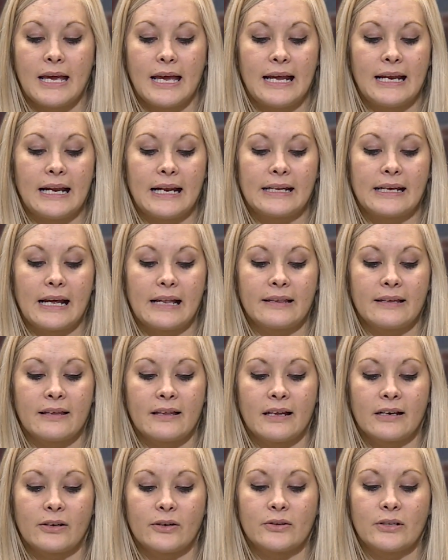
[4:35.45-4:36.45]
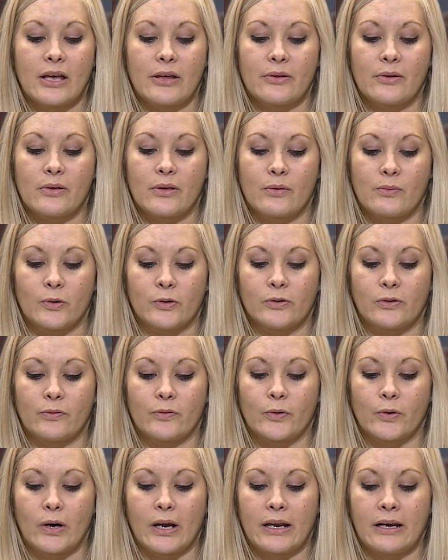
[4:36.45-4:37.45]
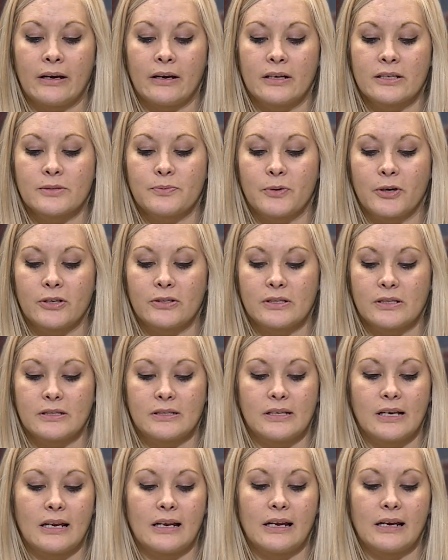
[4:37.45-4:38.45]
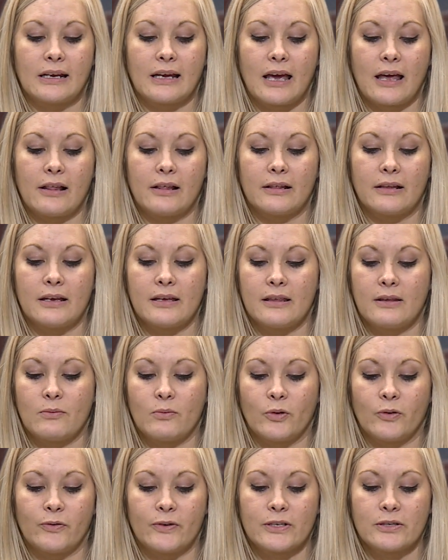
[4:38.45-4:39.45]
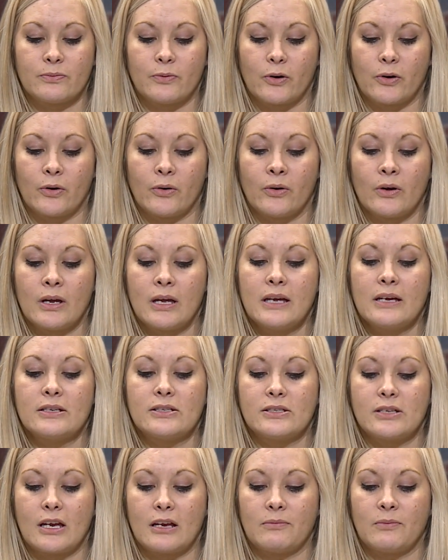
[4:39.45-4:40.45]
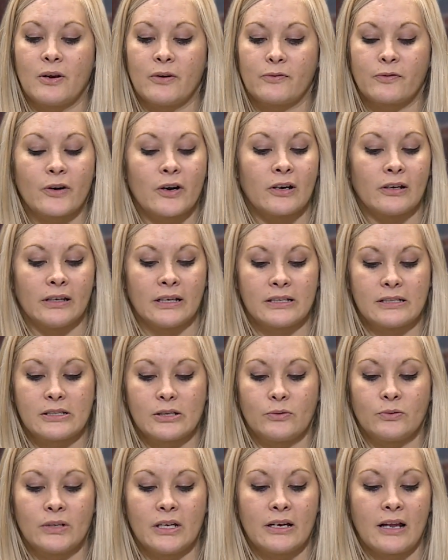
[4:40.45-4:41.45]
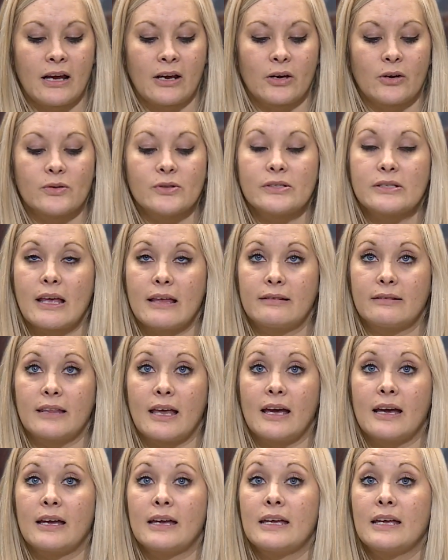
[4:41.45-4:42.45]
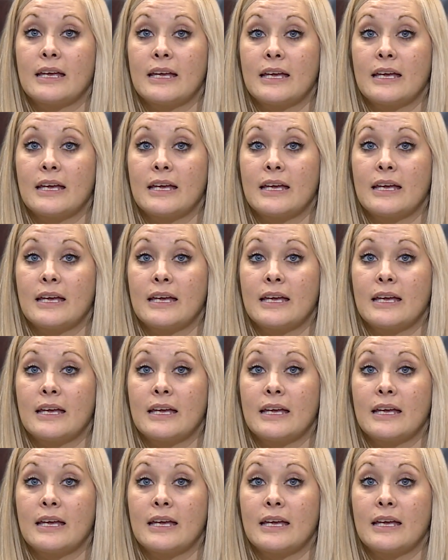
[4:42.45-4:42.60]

El alcalde del condado de Rutherford, Ernest Burgess, y el alcalde de Murfreesboro, Shane McFarlane, se unirán con Santa